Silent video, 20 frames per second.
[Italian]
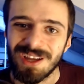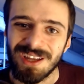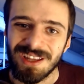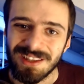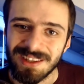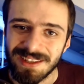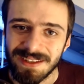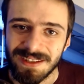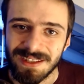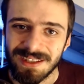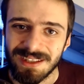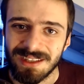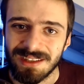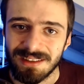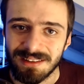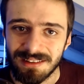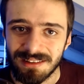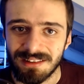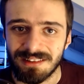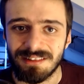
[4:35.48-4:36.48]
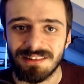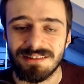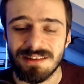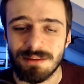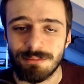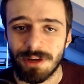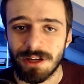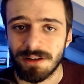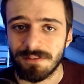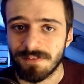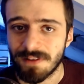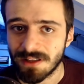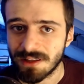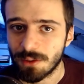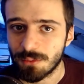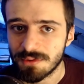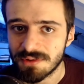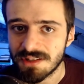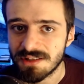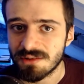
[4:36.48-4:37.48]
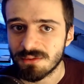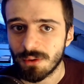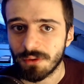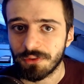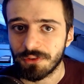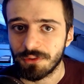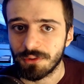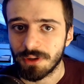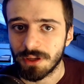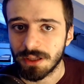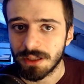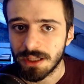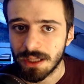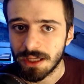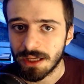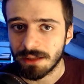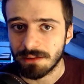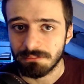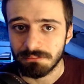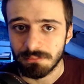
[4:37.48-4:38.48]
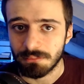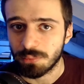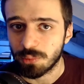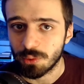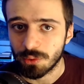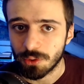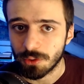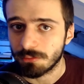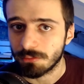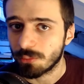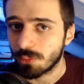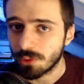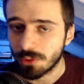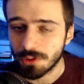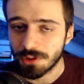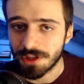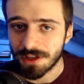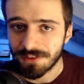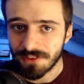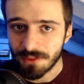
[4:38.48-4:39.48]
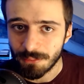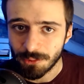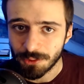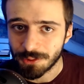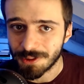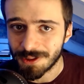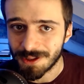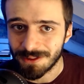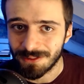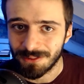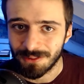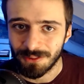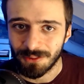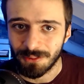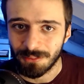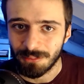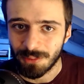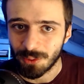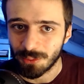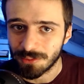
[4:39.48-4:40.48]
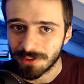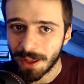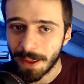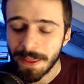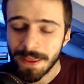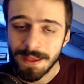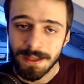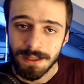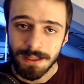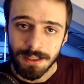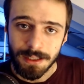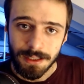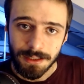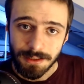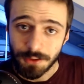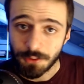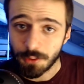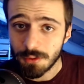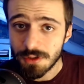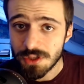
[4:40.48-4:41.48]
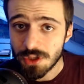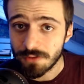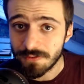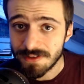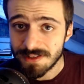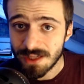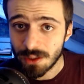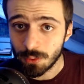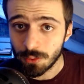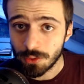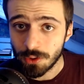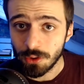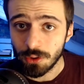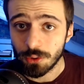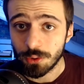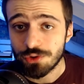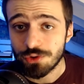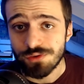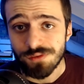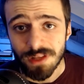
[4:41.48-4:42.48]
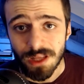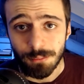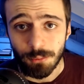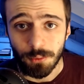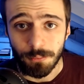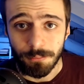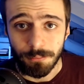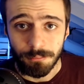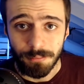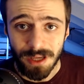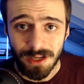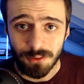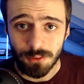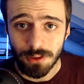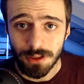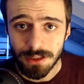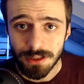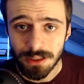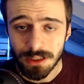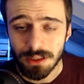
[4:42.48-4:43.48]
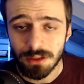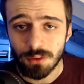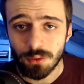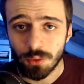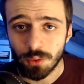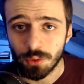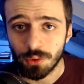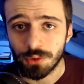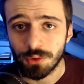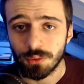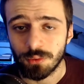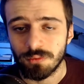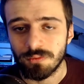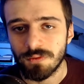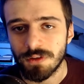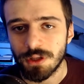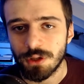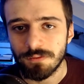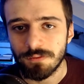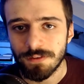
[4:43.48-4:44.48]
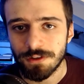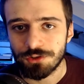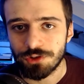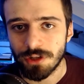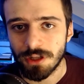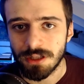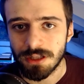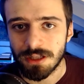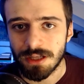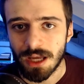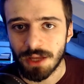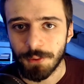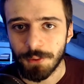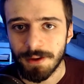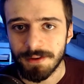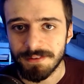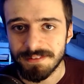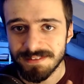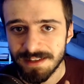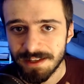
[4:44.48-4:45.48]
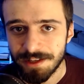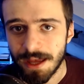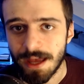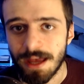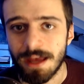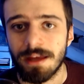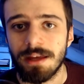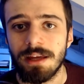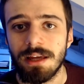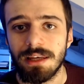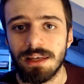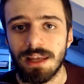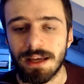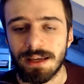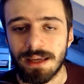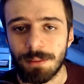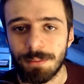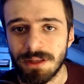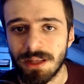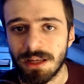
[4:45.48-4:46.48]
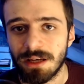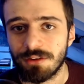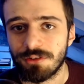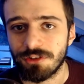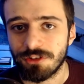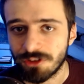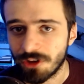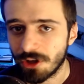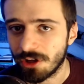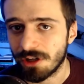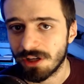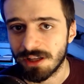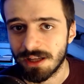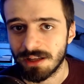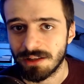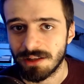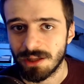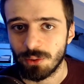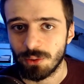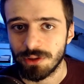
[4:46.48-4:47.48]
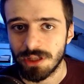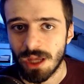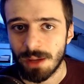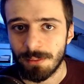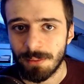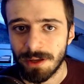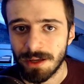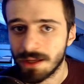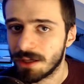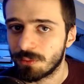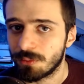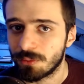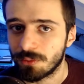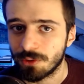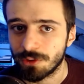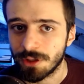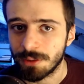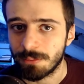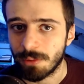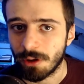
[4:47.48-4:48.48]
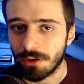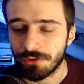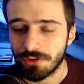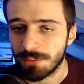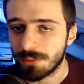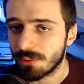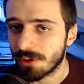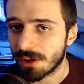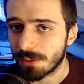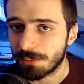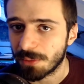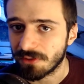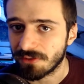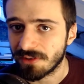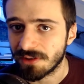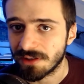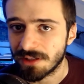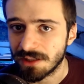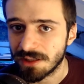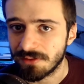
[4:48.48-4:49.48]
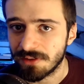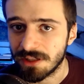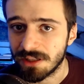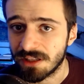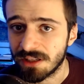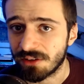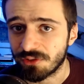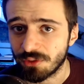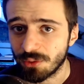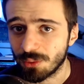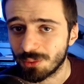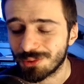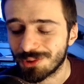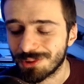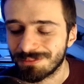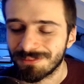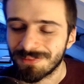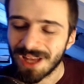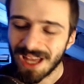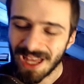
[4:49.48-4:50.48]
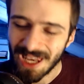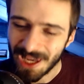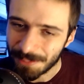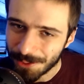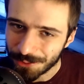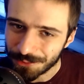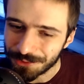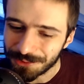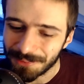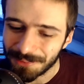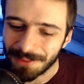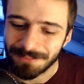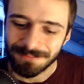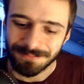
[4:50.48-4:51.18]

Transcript: di sistemare in fretta questa situazione che è appunto molto triste, molto uh, brutta. Detto questo vi saluto, noi ci vediamo mercoledì con un video invece dedicato a Sana'a, la capitale storica dello Yemen e uno dei posti più rappresentativi in assoluto. Alla prossima!